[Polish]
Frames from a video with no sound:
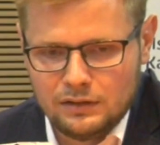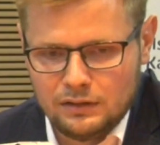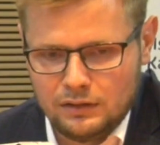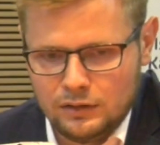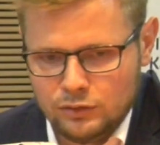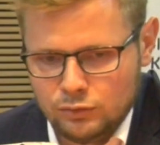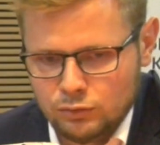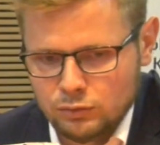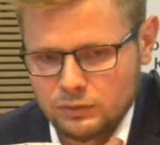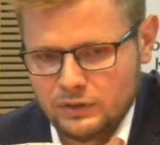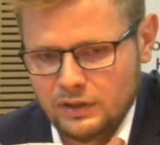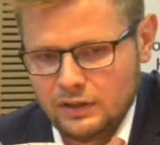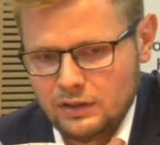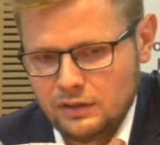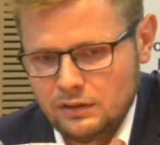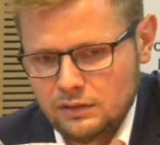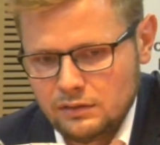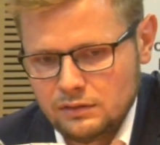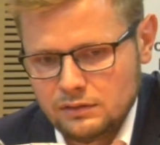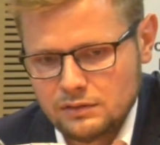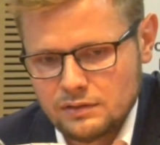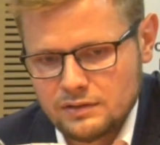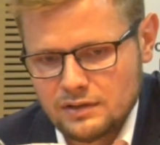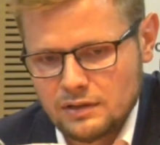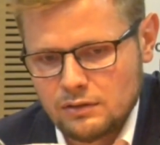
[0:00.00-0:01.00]
i
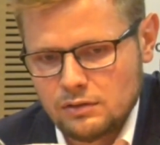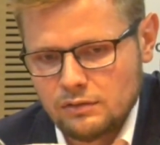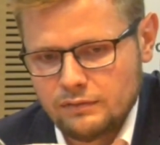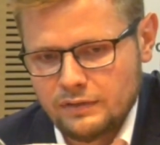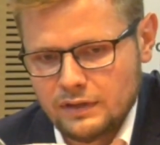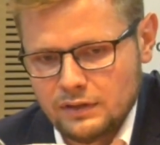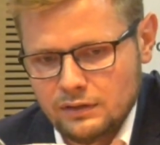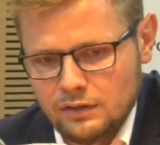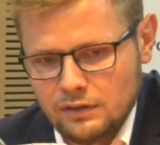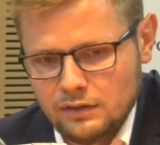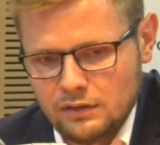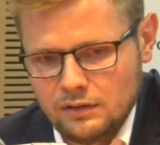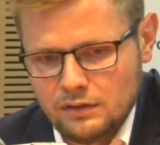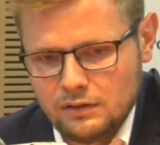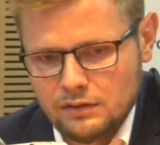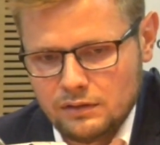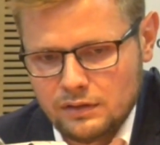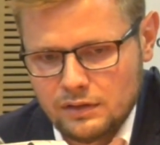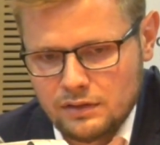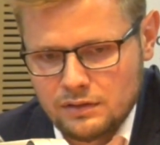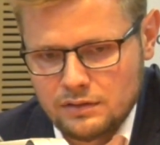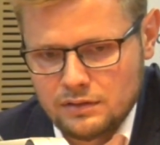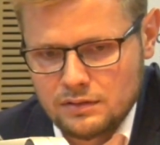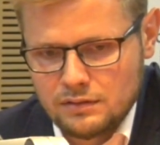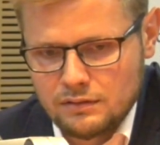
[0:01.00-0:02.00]
tutaj zachowanie
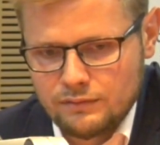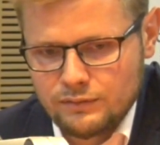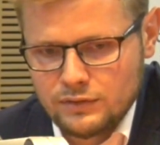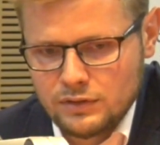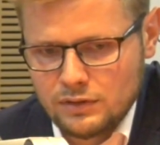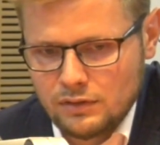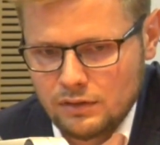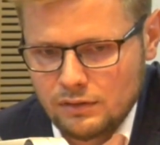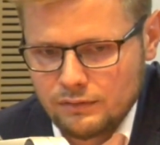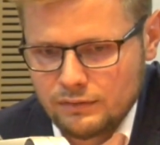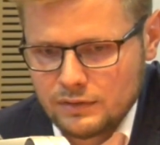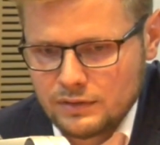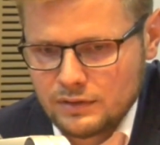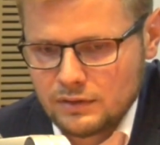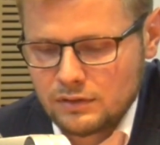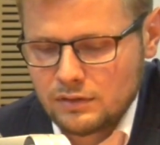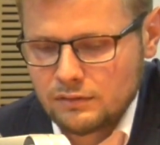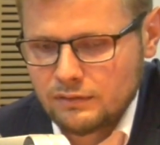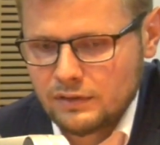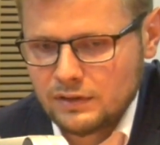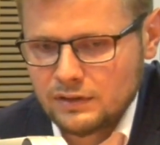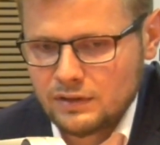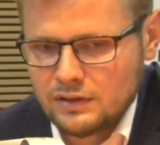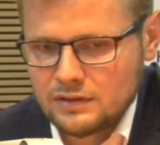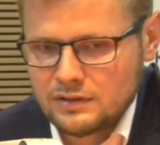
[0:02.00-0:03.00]
jest wzorowe,
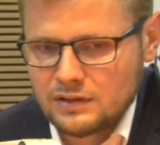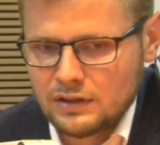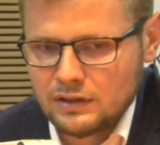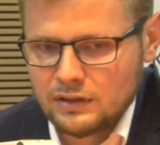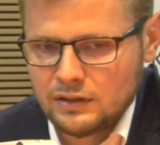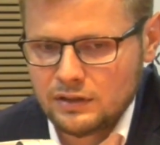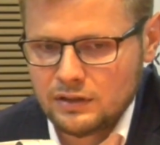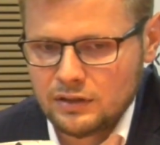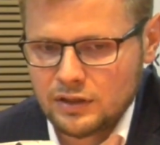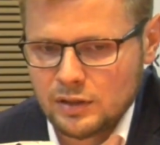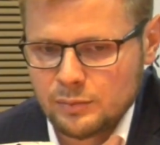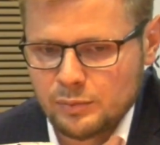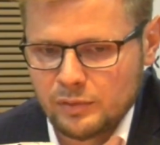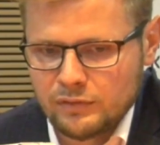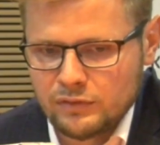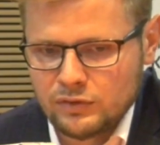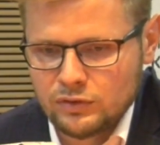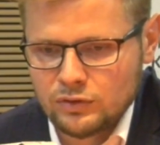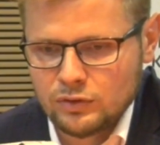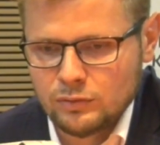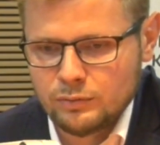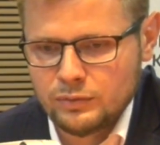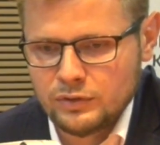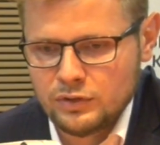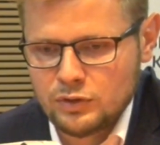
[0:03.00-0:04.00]
zachowanie jest takie, jakie
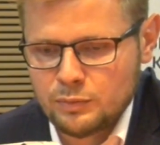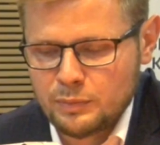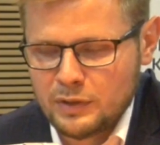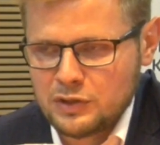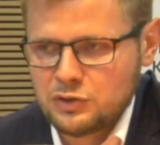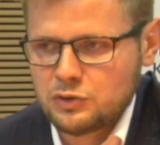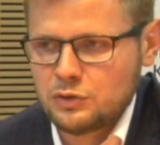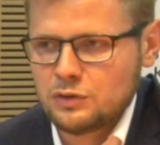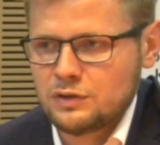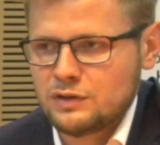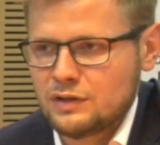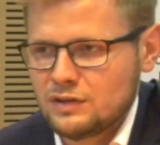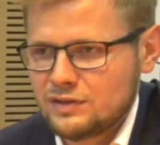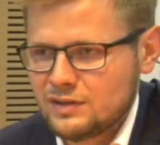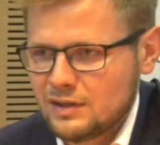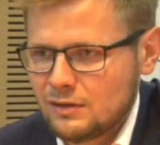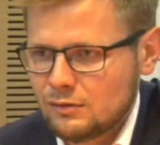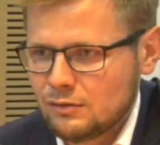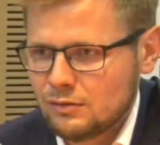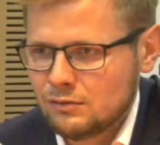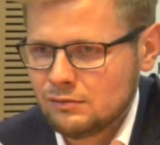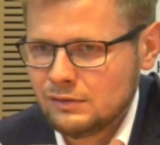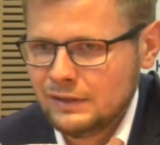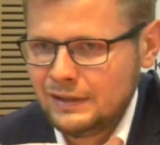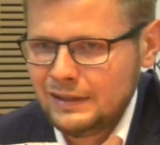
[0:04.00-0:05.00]
powinno być, patrząc na
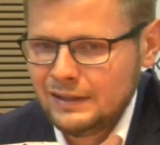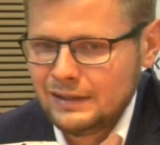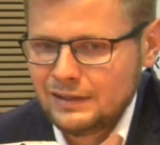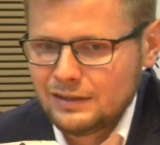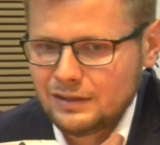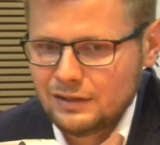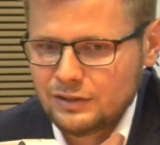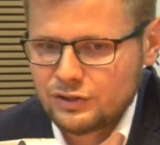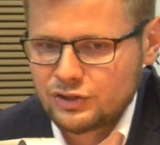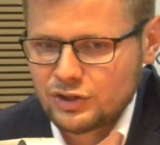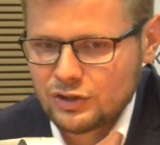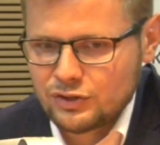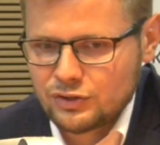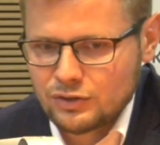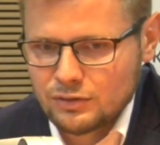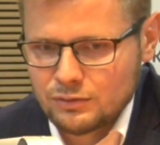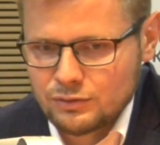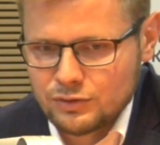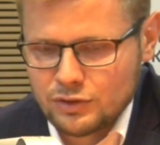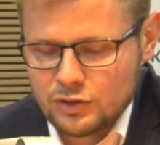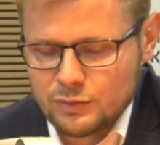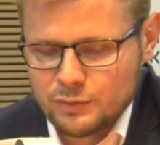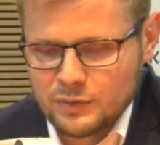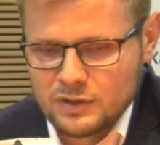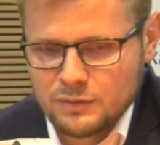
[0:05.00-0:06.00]
całą trzecią
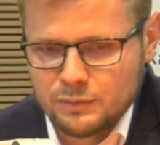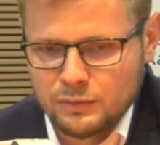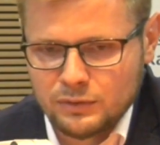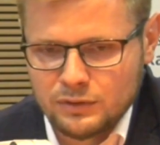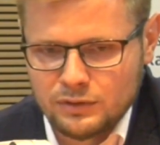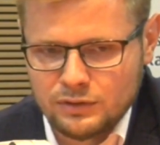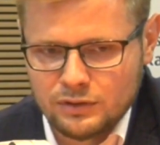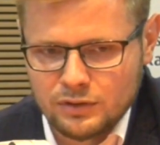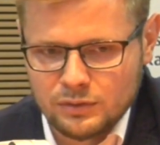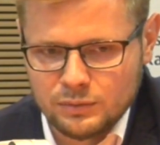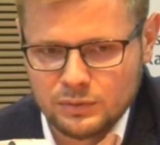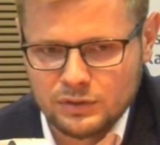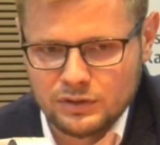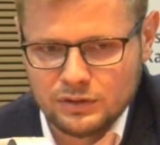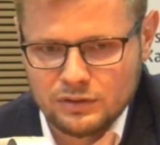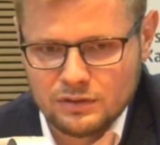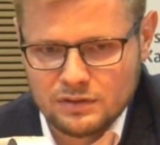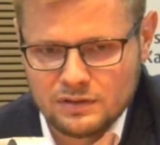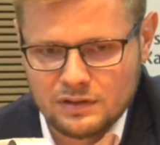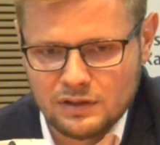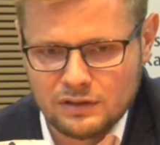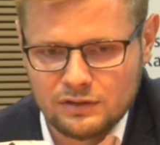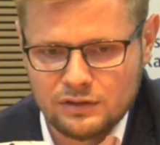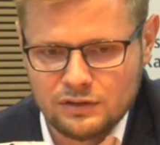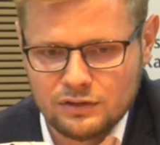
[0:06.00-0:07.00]
Rzeczpospolitą i to
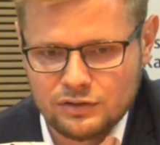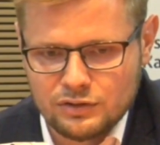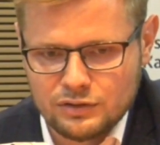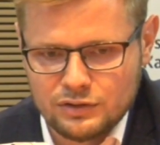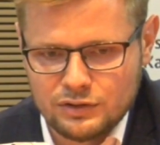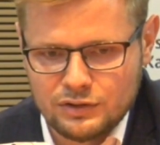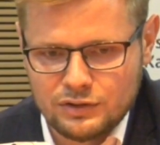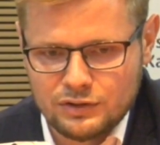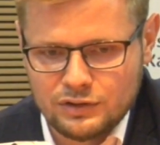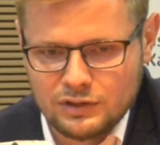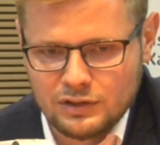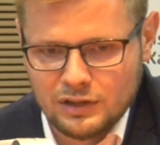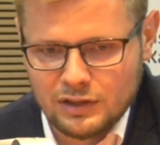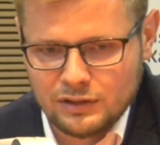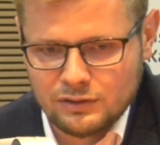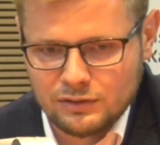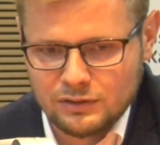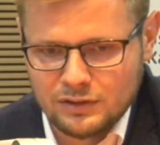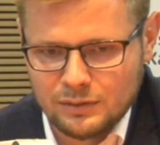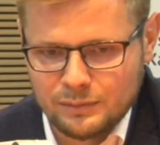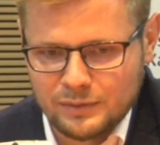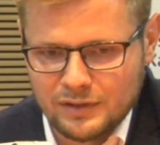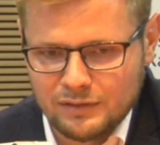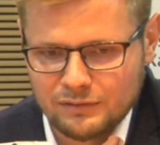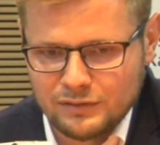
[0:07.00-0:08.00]
ostatnie 30 lat, to
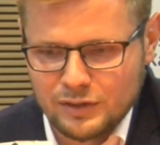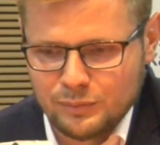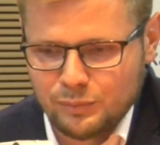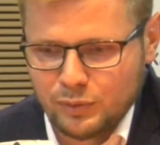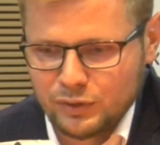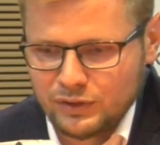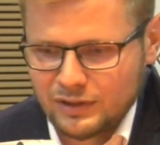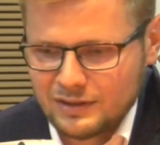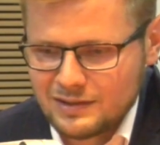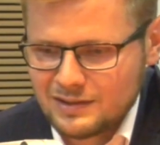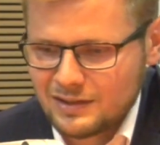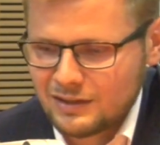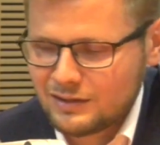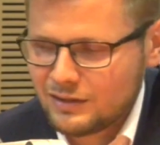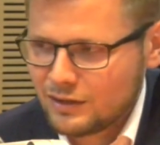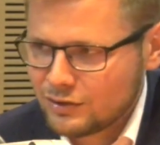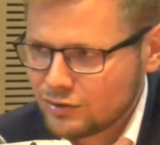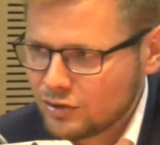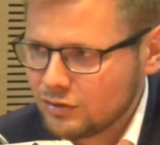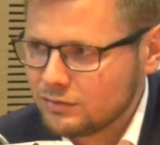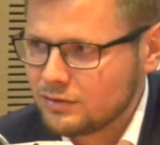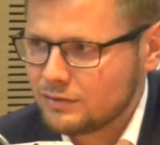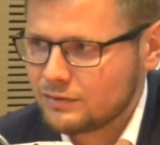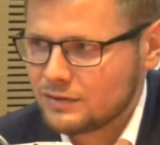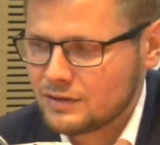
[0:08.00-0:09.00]
naprawdę
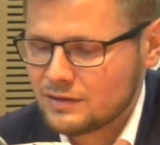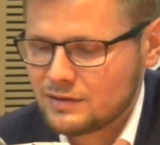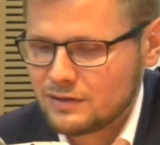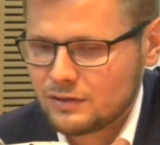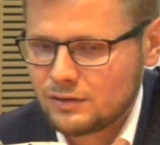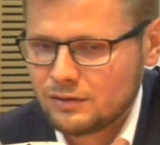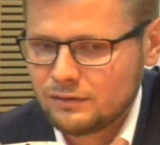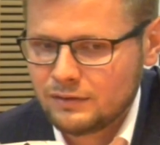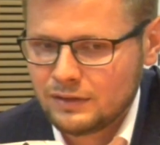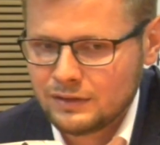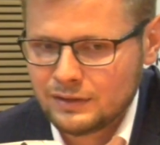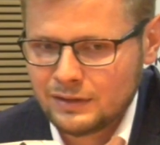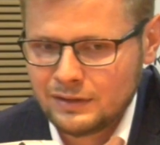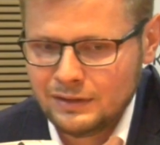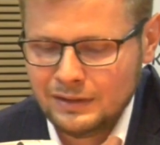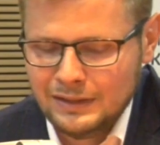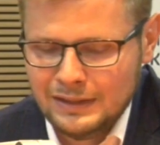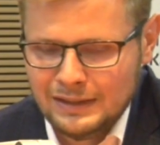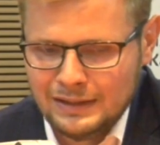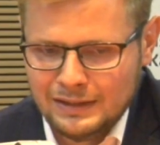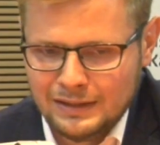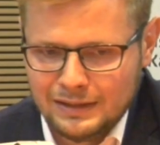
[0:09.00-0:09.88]
ponadstandardowe wręcz zachowanie